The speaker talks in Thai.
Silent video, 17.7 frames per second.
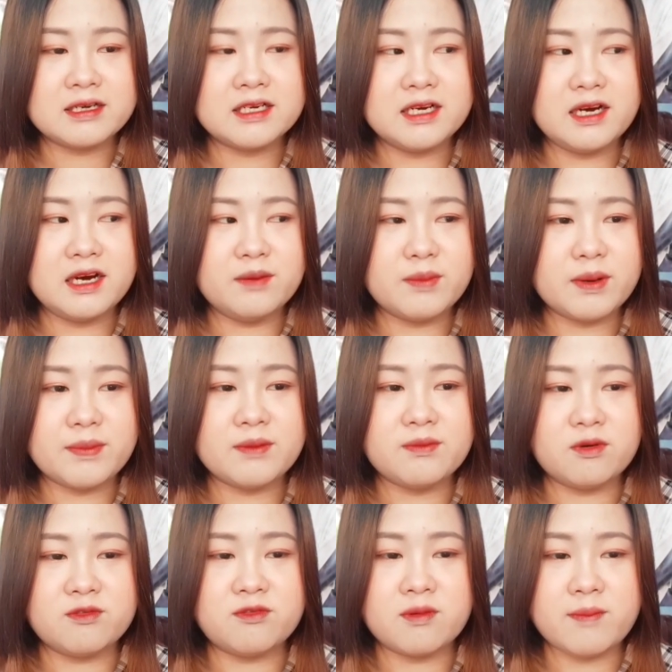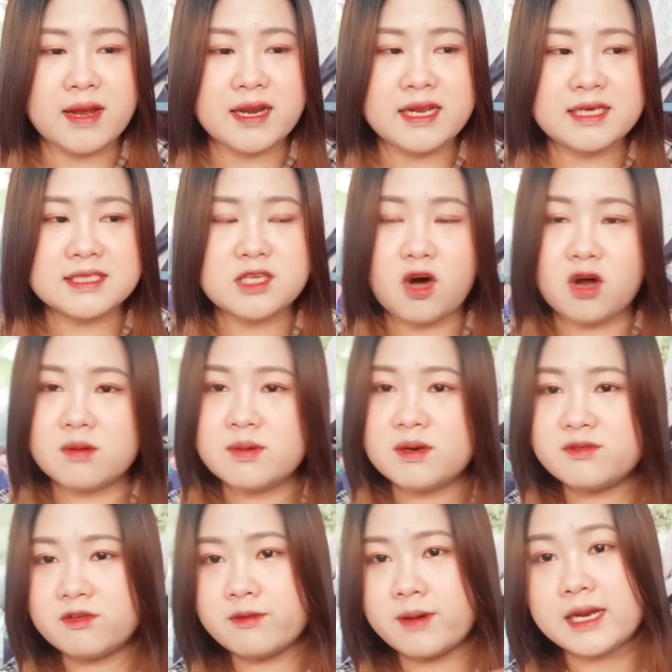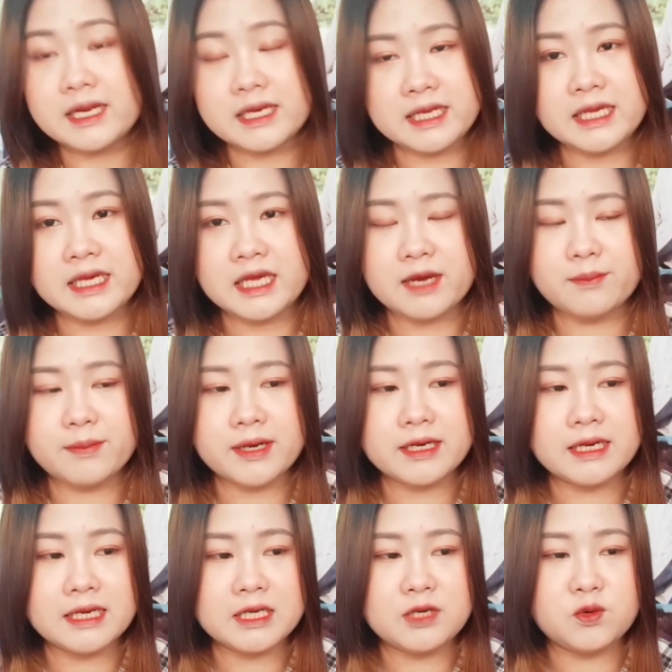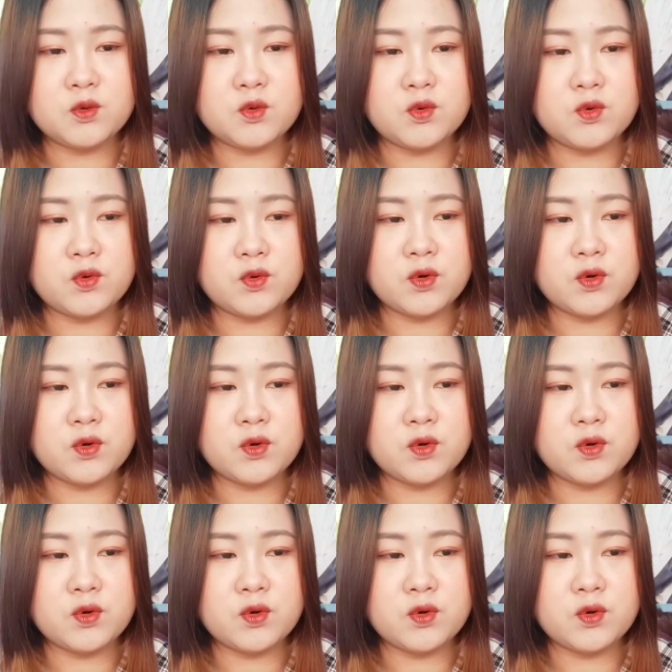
คือมันเป็น performance ที่ซ้อน performance อีกทีมันเลยดู